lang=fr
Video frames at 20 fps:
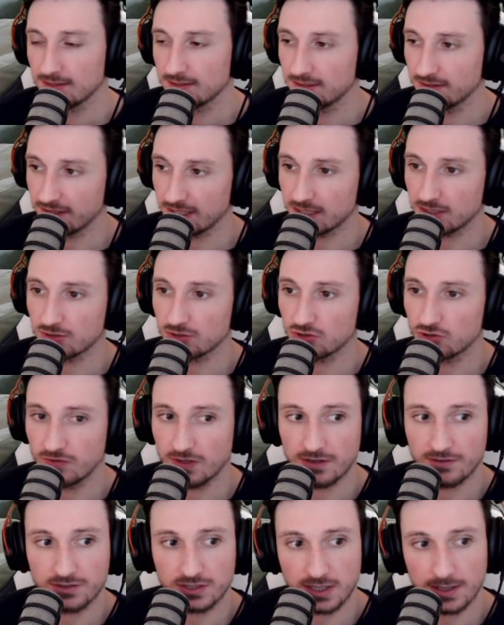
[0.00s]
C'est vrai que je
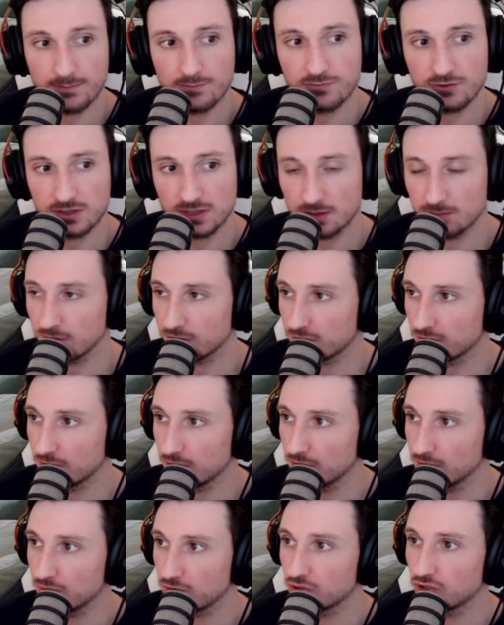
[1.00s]
vais quand même voter
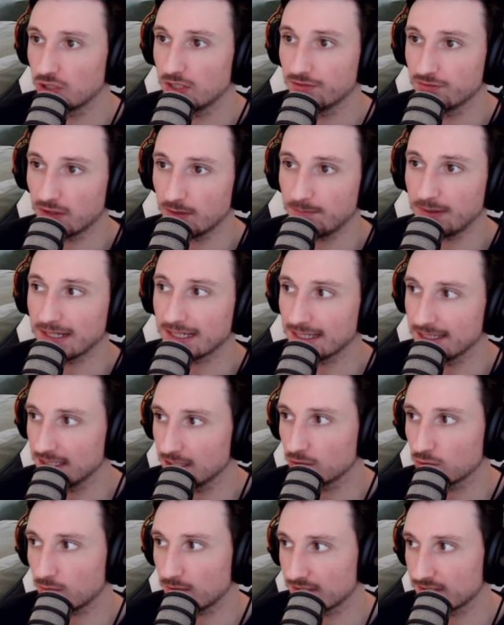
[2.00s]
Boston. Je les vois pas
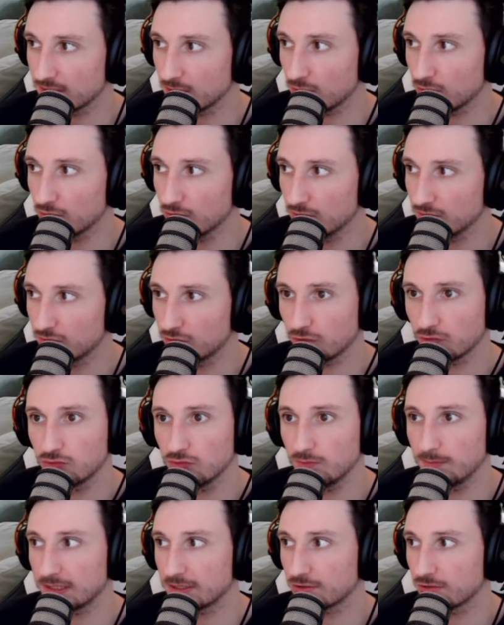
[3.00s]
gagner 3-0,
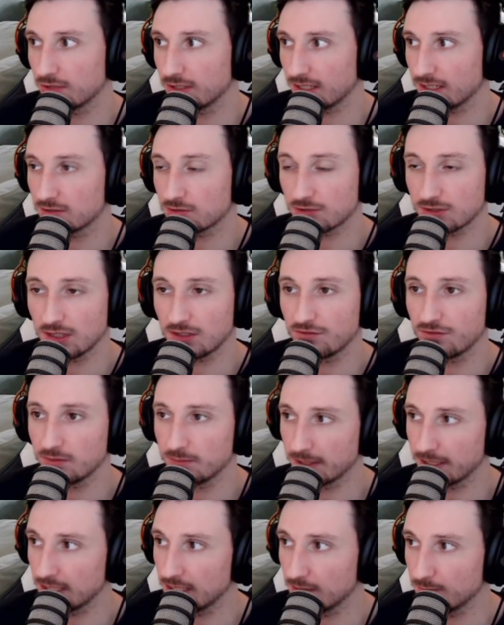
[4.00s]
surtout parce qu'ils risquent d'être
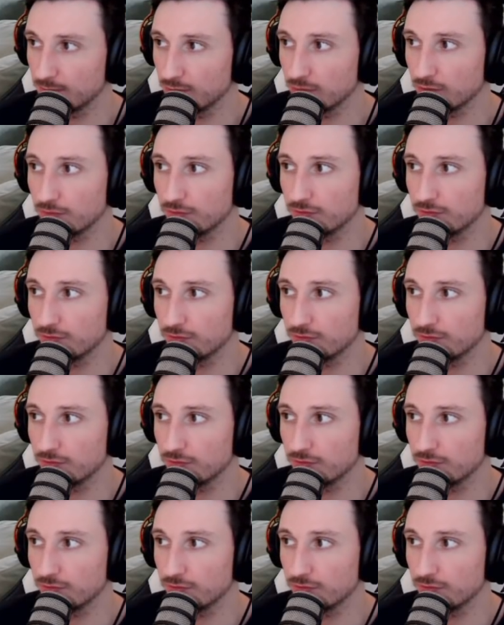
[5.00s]
fébriles un peu au